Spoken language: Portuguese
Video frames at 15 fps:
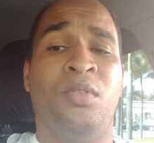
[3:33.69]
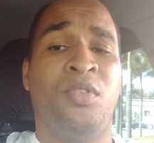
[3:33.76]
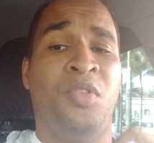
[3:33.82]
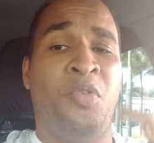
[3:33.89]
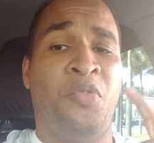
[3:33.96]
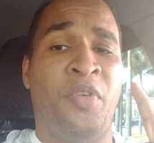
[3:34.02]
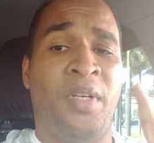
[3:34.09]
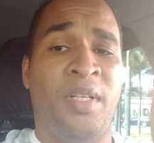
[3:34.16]

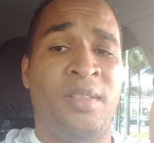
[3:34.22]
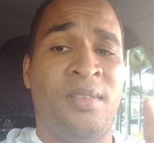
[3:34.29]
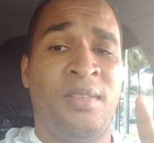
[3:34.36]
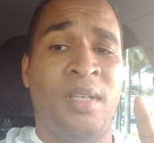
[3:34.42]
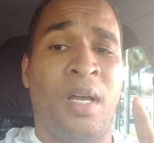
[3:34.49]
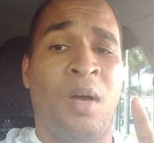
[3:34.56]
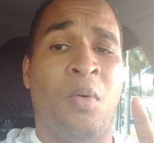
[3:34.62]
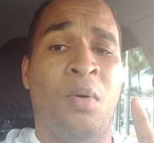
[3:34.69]

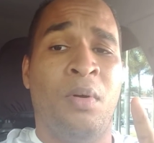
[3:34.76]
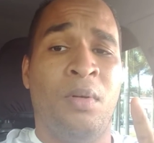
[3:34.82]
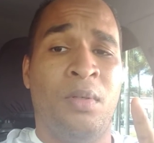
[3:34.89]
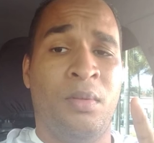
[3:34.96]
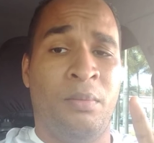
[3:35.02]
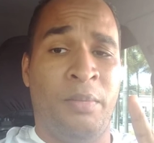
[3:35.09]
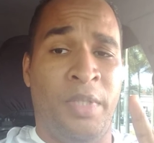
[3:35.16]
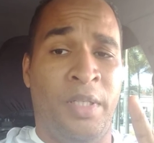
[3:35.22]
diferencial,
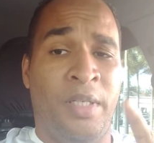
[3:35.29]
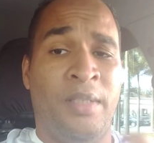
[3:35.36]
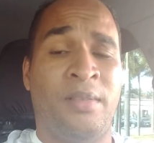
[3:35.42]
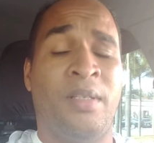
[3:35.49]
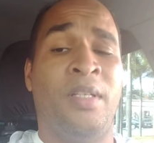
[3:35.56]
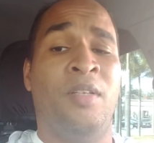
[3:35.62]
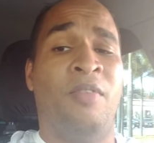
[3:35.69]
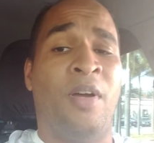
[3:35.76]
beleza?
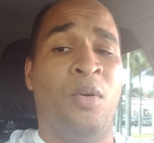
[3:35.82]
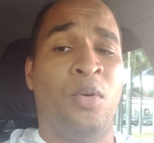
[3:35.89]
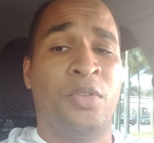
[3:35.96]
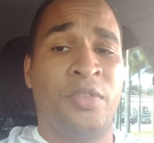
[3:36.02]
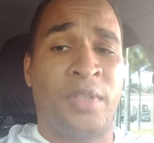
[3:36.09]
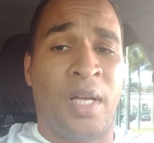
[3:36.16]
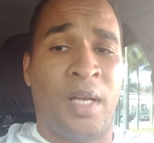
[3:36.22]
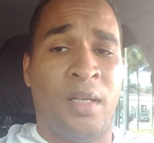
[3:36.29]
Ele vai
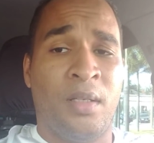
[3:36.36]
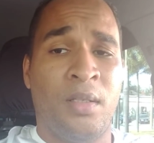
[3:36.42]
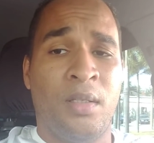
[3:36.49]
gostar.